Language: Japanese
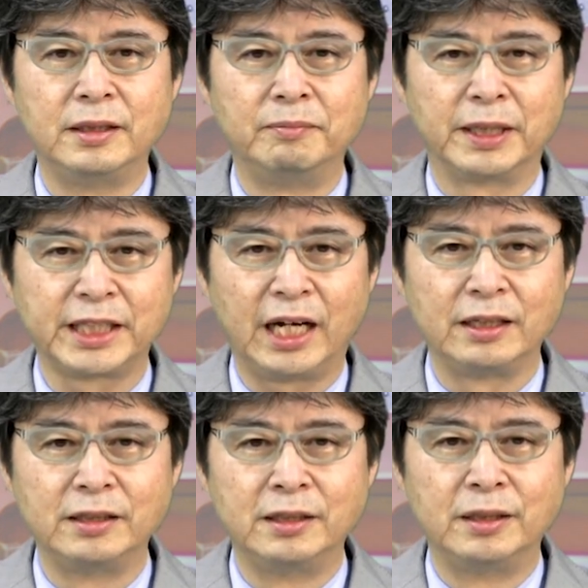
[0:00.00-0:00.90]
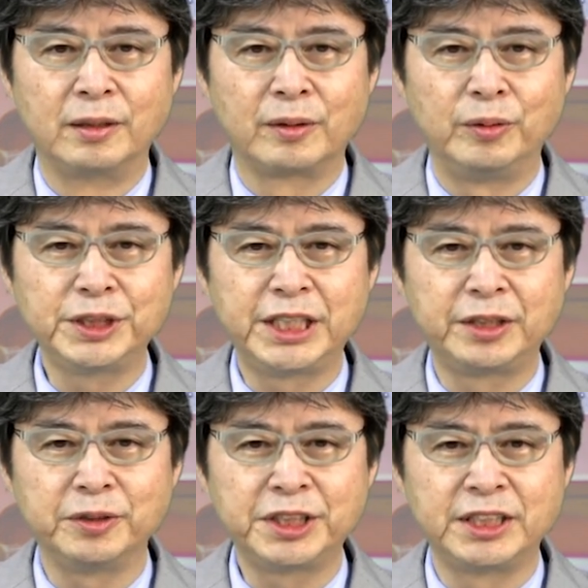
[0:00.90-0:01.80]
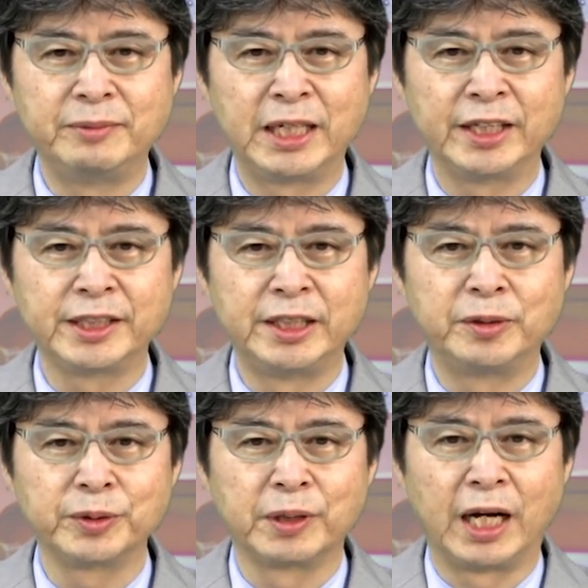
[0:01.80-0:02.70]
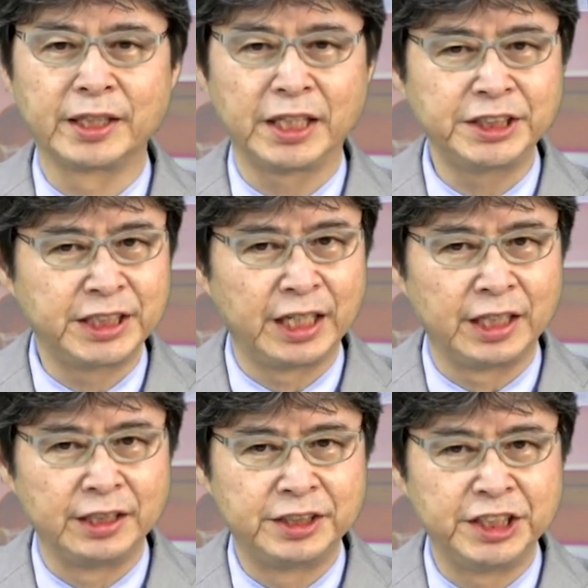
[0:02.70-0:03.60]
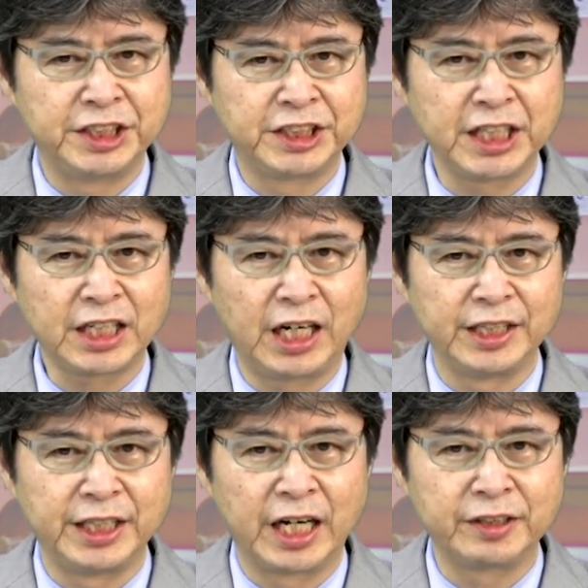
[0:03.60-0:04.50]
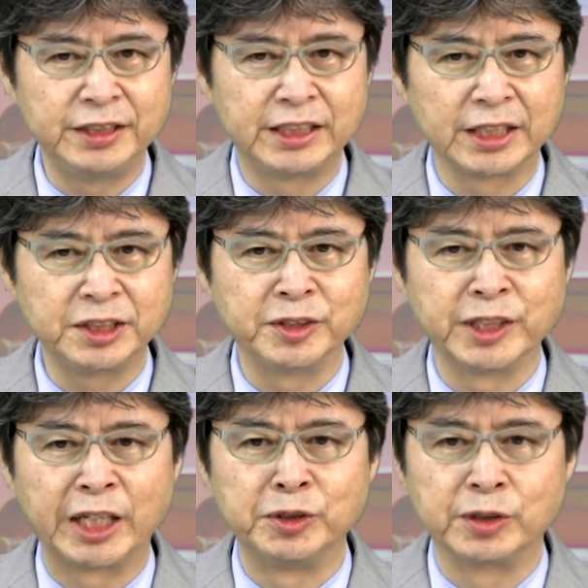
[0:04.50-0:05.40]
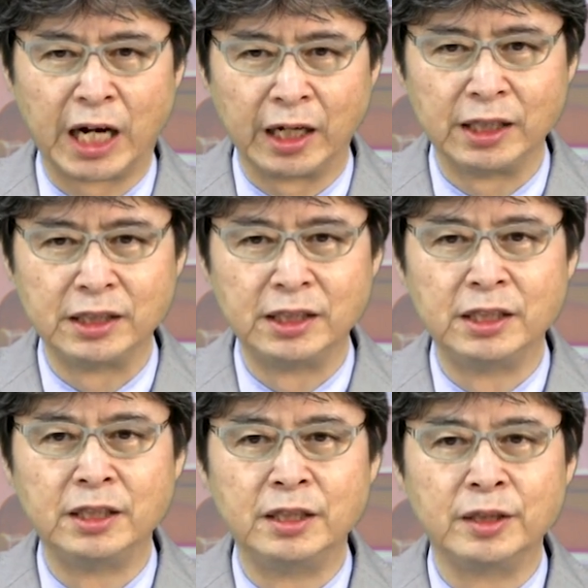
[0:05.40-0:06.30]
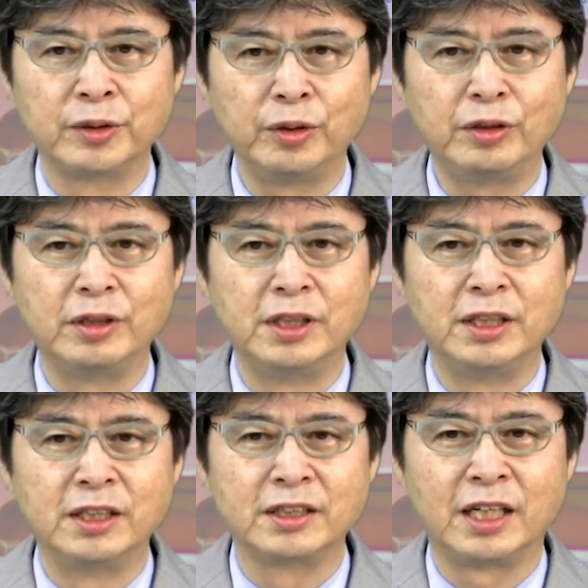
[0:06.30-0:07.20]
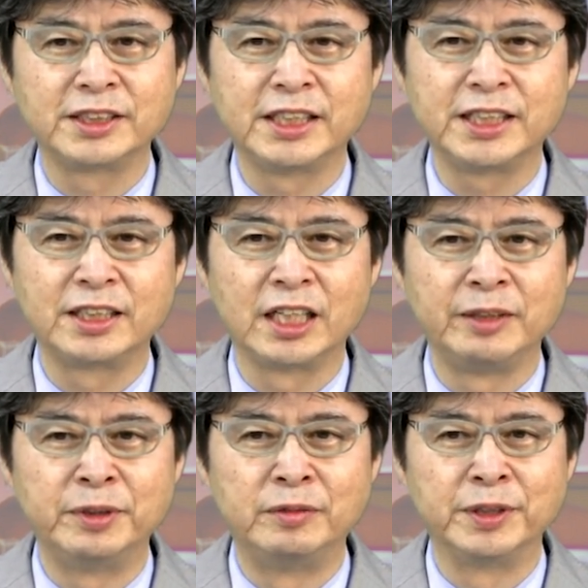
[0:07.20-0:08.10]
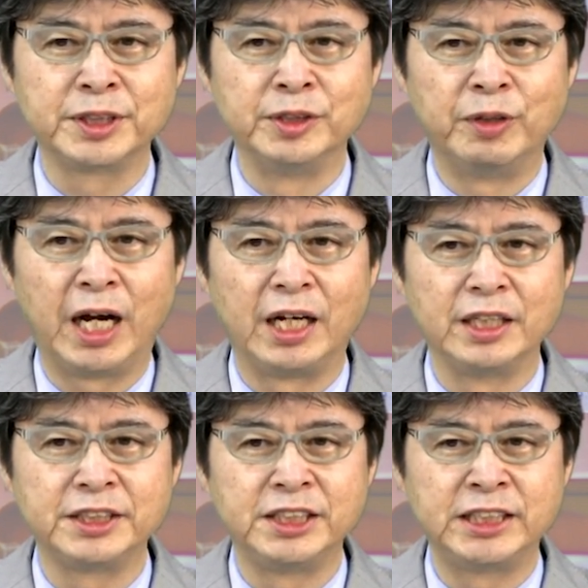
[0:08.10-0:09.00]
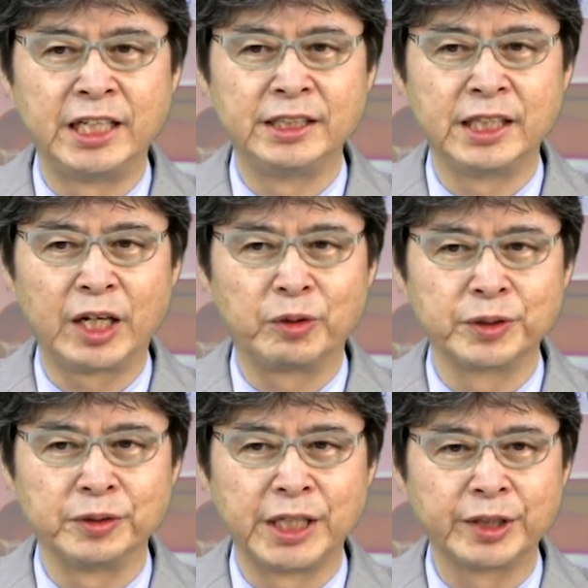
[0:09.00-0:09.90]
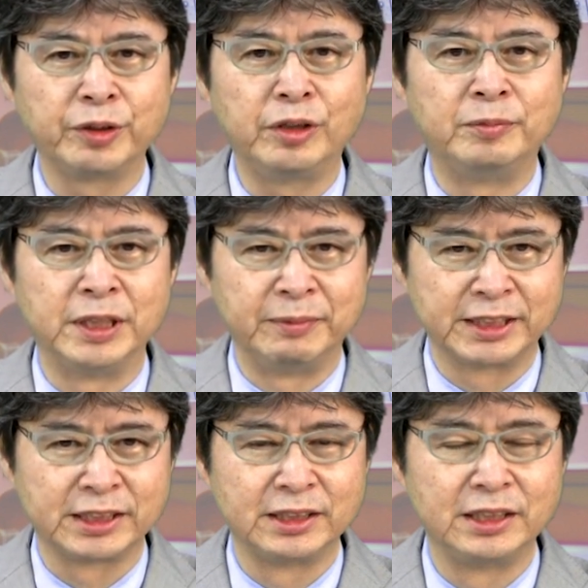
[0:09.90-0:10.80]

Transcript: また、こうして教室で学んでいることが果たして実社会で役に立つのだろうか、と学生さんが疑問を持つのは自然なことだと思います。